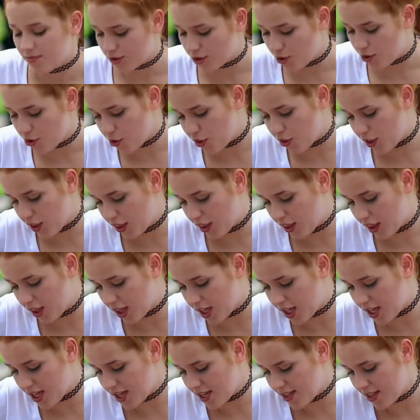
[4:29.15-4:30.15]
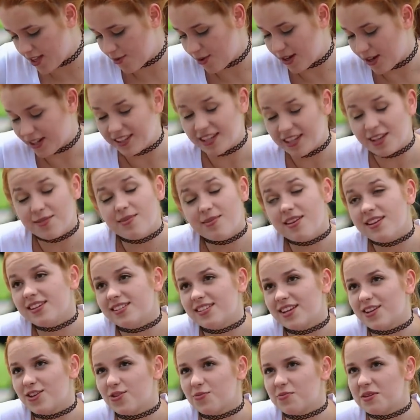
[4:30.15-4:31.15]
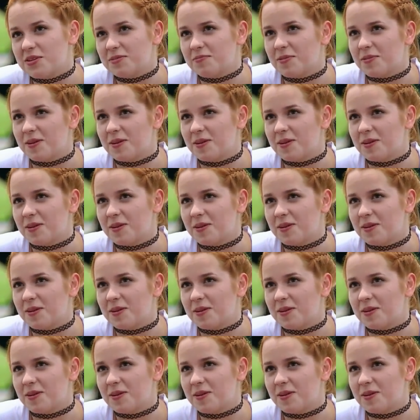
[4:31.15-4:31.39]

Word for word: Solo decidí divertirme y ser yo